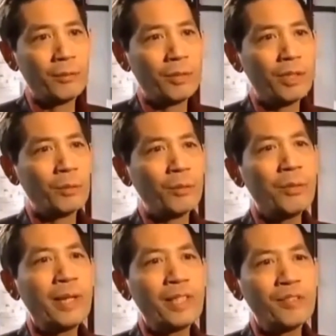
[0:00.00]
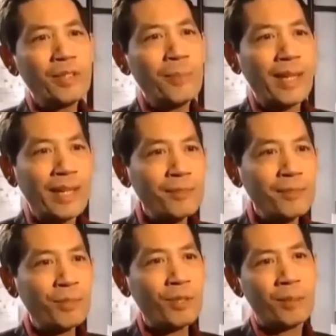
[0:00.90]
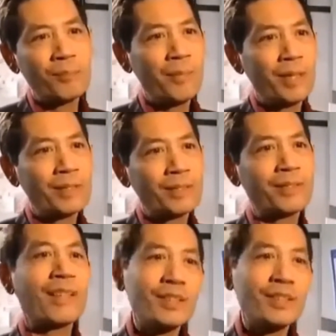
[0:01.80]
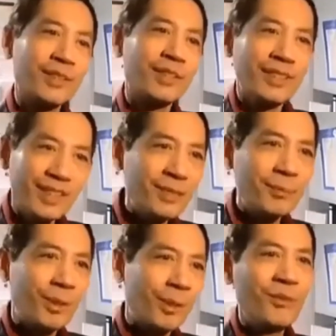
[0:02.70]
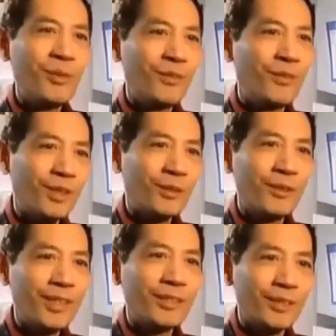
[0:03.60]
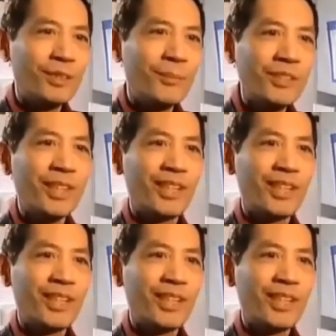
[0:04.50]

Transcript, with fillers: dann würde ich unendlich viel mehr Geld bekommen als das, was ich jetzt bekomme für die Forschung, die ich sonst